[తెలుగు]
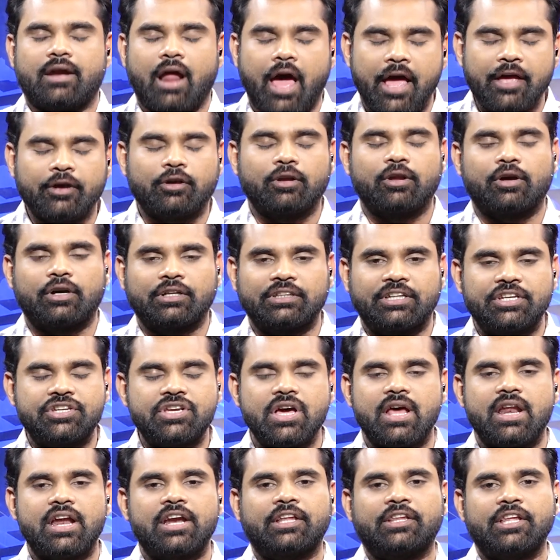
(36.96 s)
నాయకులకు
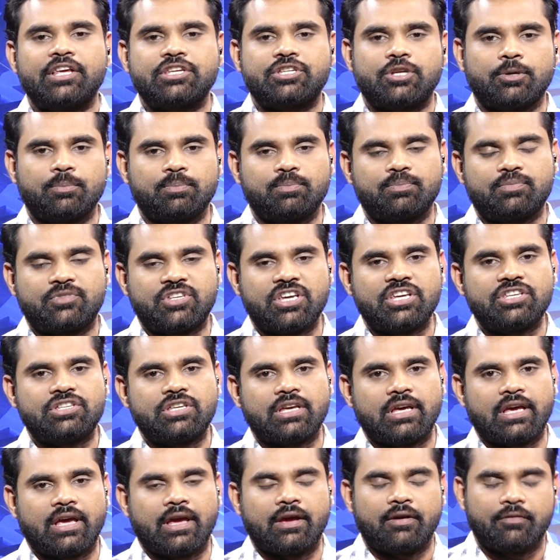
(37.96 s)
దిశానిర్దేశం
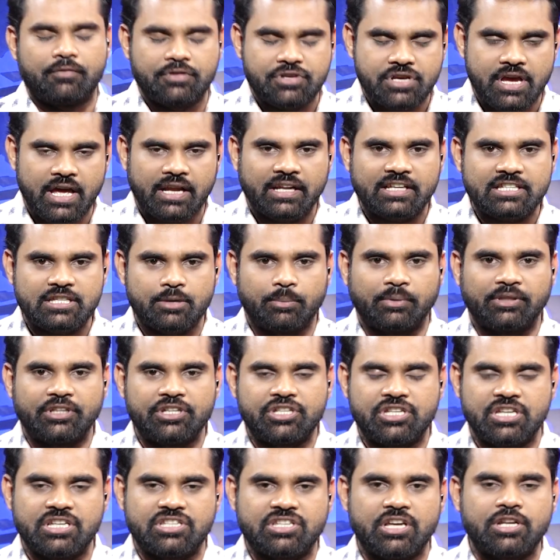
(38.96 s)
చేసే విషయానికి
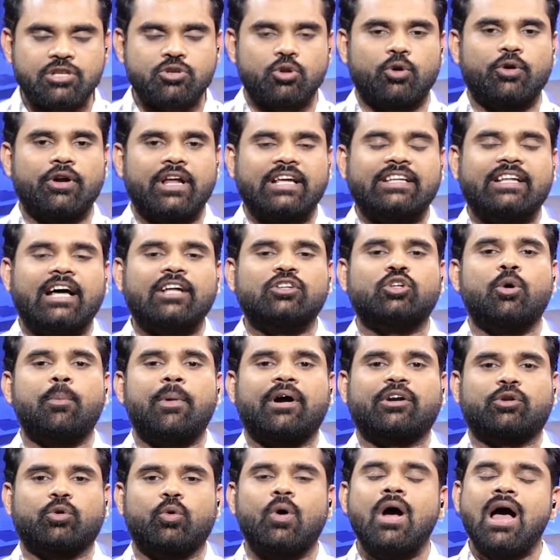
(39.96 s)
సంబంధించి చర్చలు ఉన్నాయి
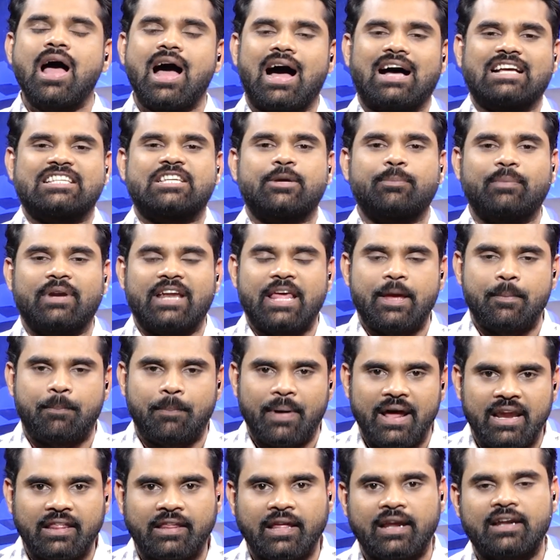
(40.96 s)
దాంతోపాటు అసెంబ్లీ
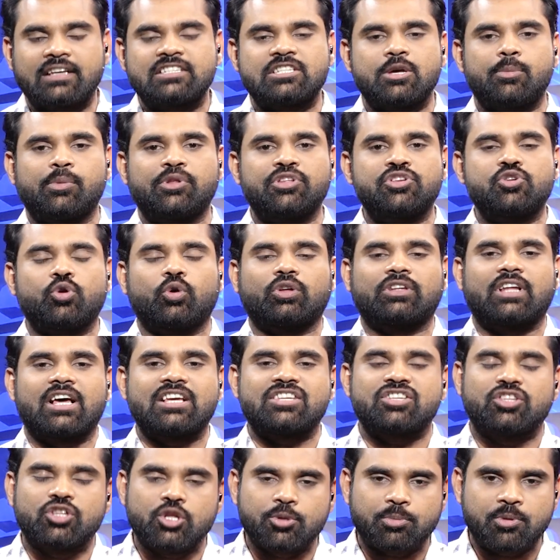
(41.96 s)
ఫలితాలకు సంబంధించి కొంత
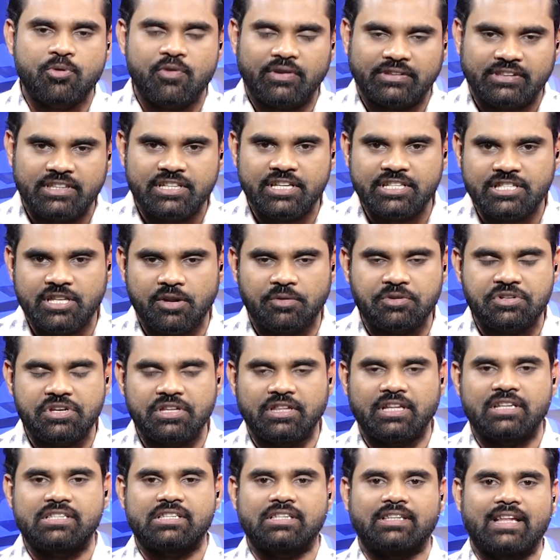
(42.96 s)
అసంతృప్తి వ్యక్తం చేసిన
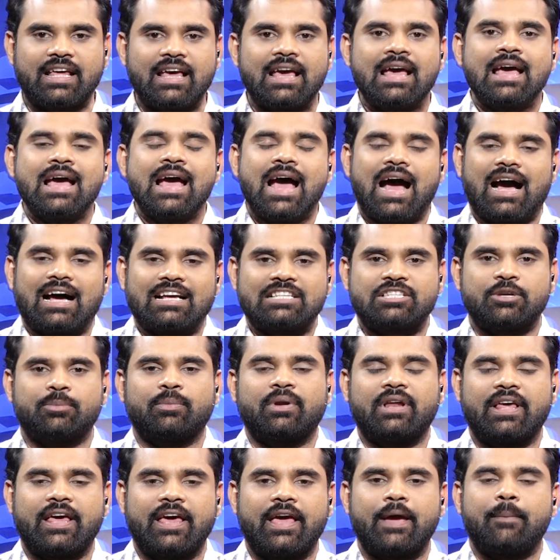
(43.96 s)
విషయం తెలిసిందే
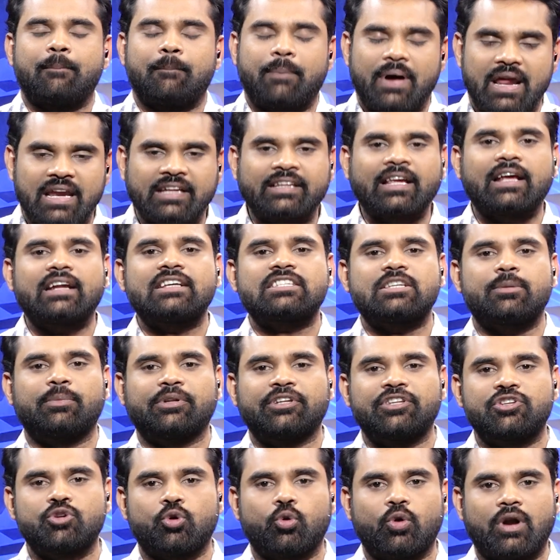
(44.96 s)
అసెంబ్లీ ఫలితాలకు
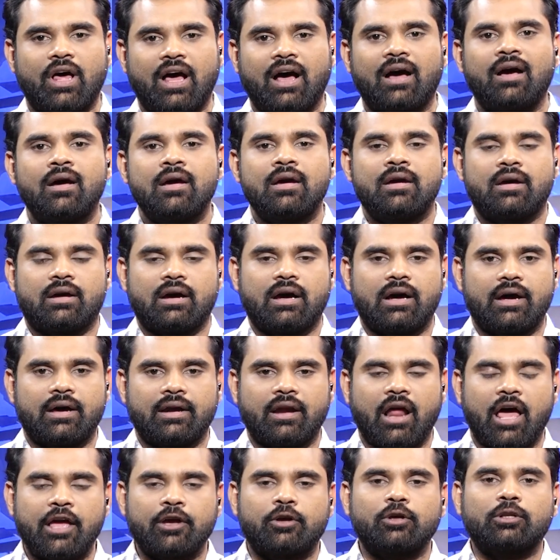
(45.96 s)
సంబంధించి కూడా
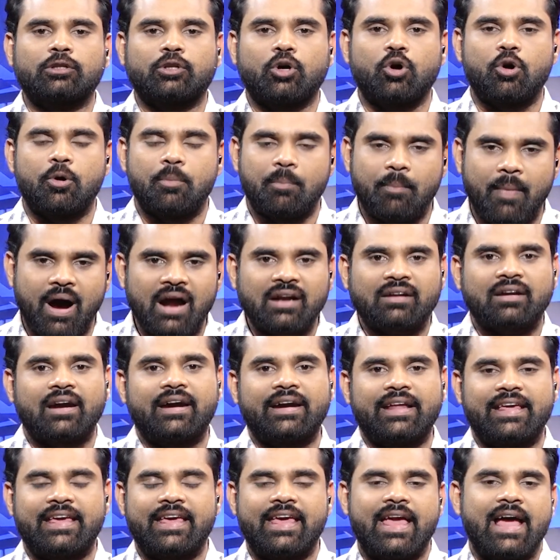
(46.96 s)
నాయకులతో
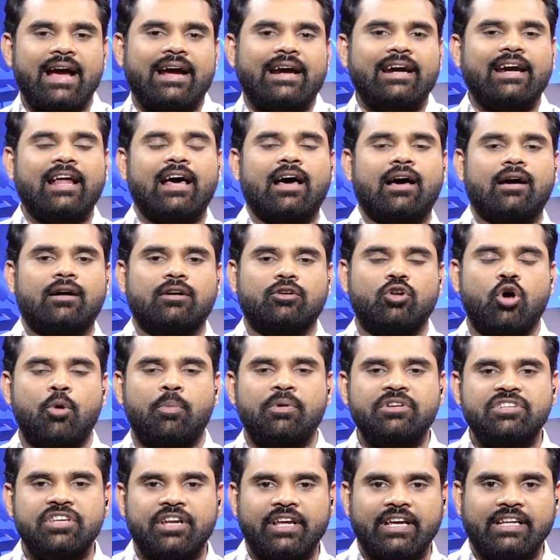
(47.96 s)
మాట్లాడి ఎక్కడ
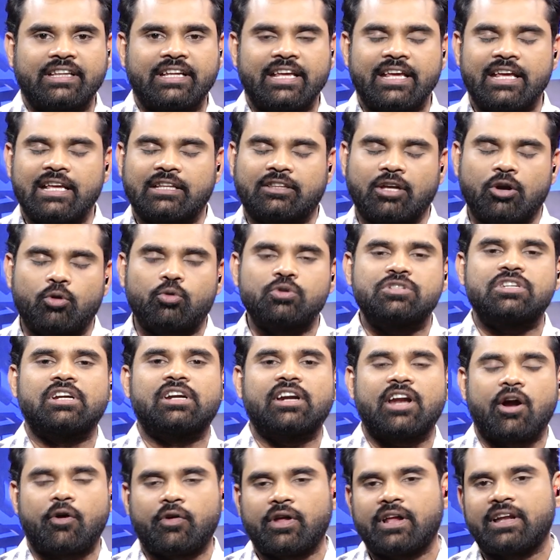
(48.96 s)
లోపం జరిగింది ఈ తక్కువ
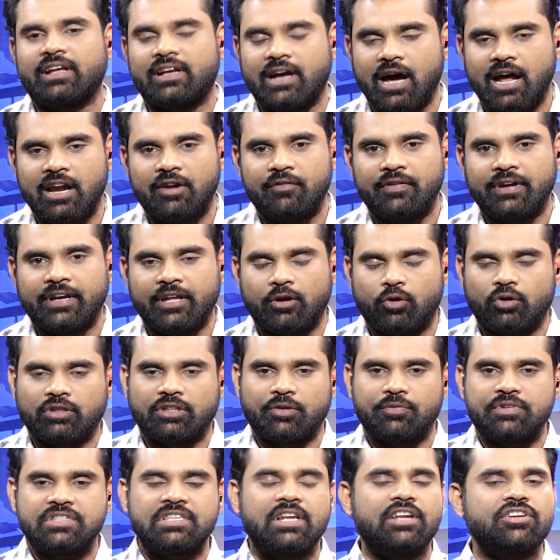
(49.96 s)
పరిస్థితులు రావడానికి కారణం ఏంటి
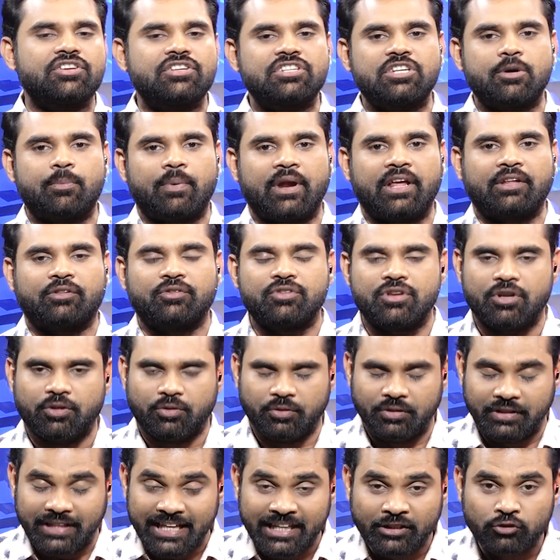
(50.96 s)
కొంత విశ్లేషించే ప్రయత్నం
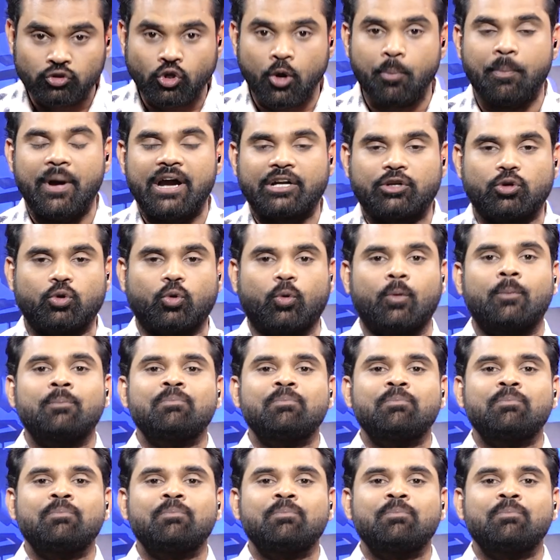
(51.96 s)
జరుగుతుంది దీంతో పాటు